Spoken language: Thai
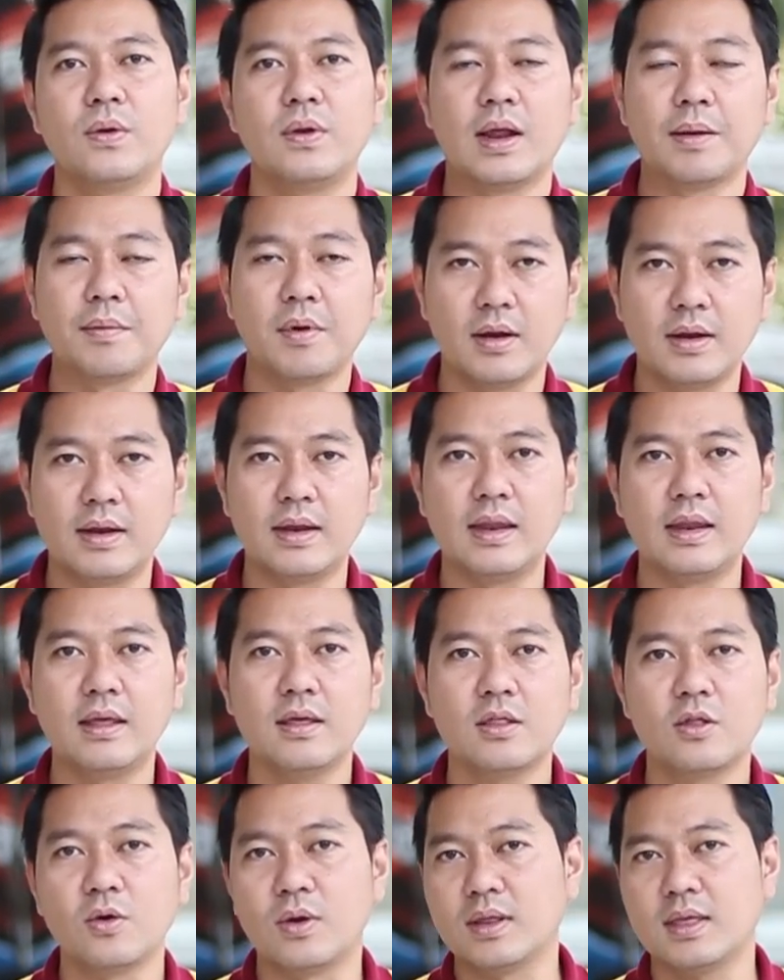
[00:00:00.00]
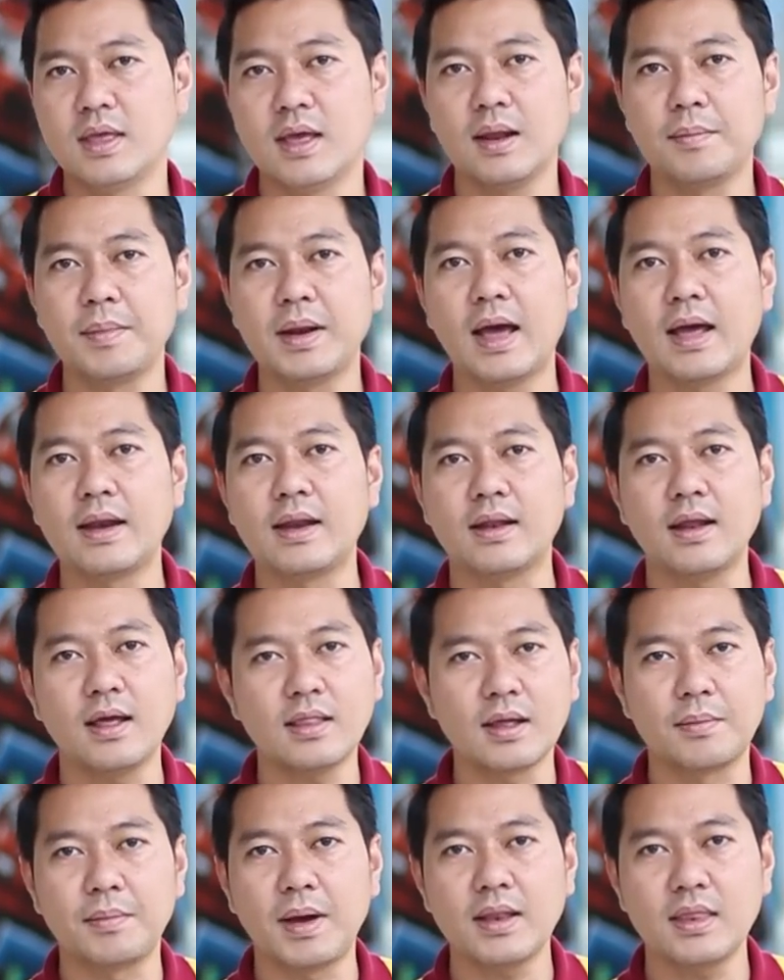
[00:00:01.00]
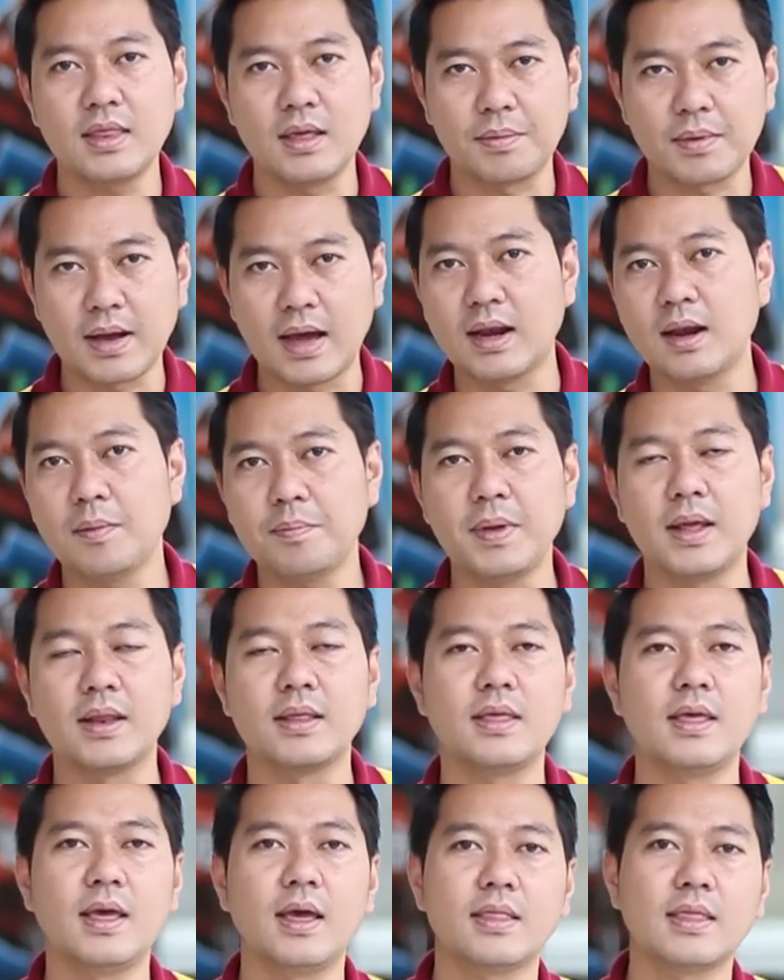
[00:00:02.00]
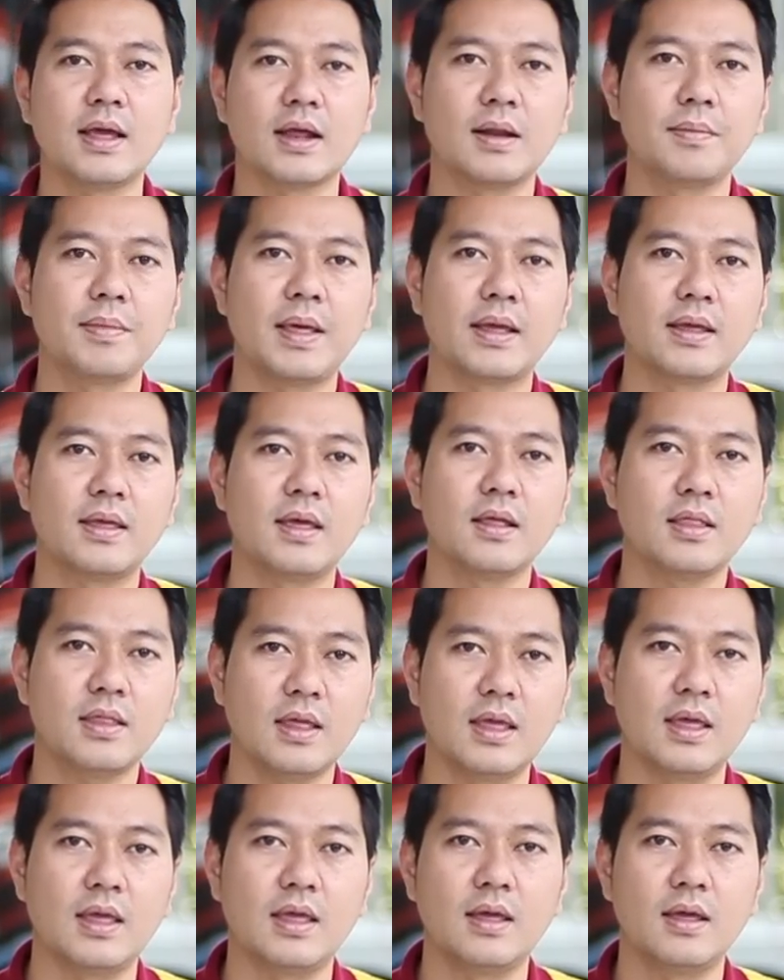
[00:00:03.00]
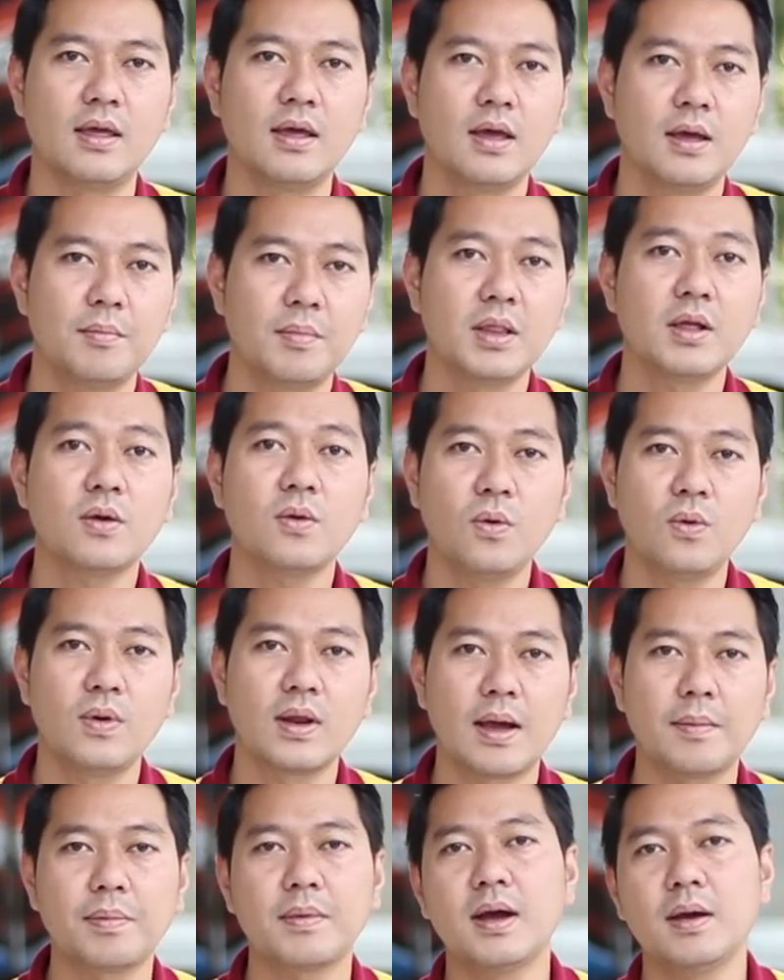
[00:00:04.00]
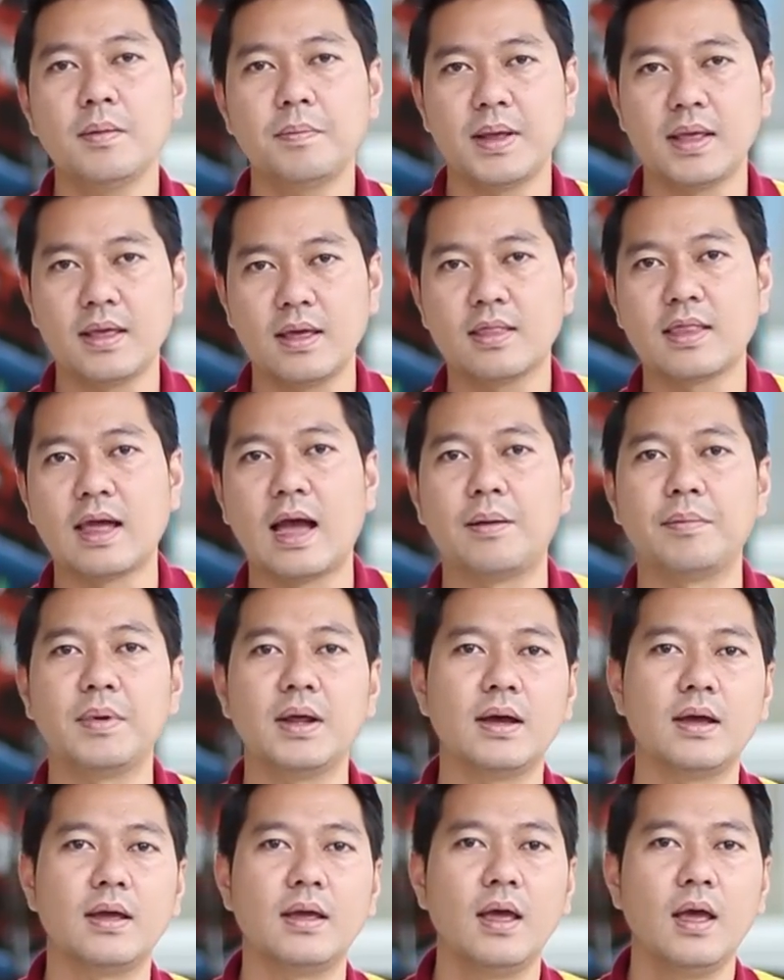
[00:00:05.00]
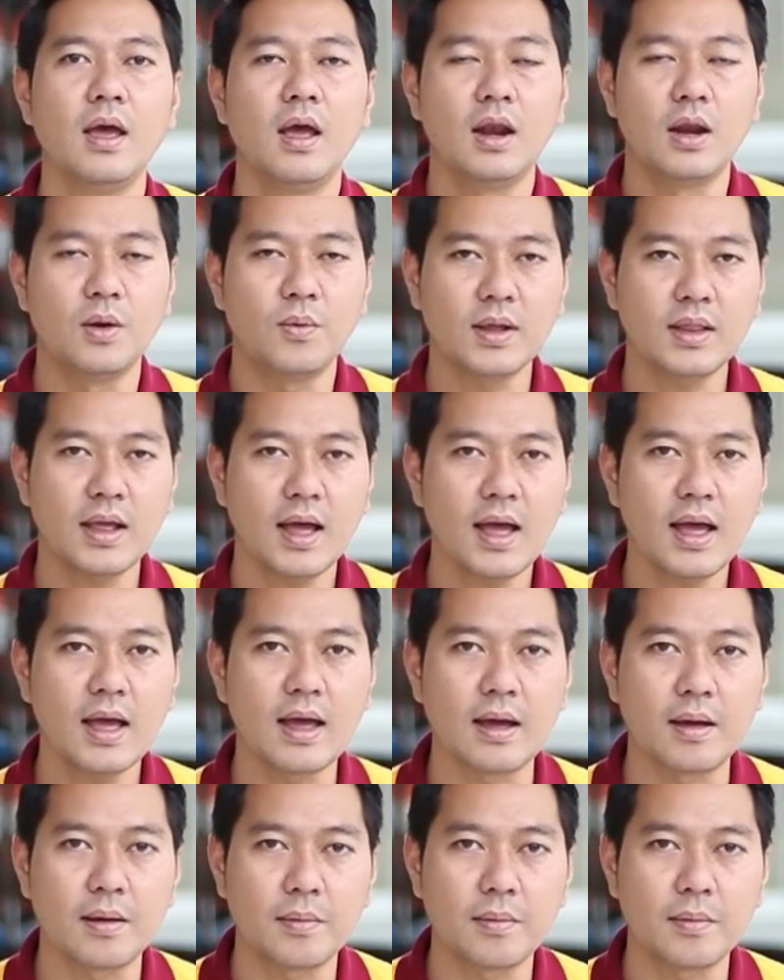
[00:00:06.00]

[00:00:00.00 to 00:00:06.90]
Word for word: นะกรณีนี้ส่วนเกียร์ธรรมดาเนี่ยท่านสามารถเหยียบคัดแล้วเปลี่ยนเกียร์จากตำแหน่งเกียร์4เมื่อสักครู่นะครับเคื่อนเป็นเกียร์3เลยหรือว่าถ้า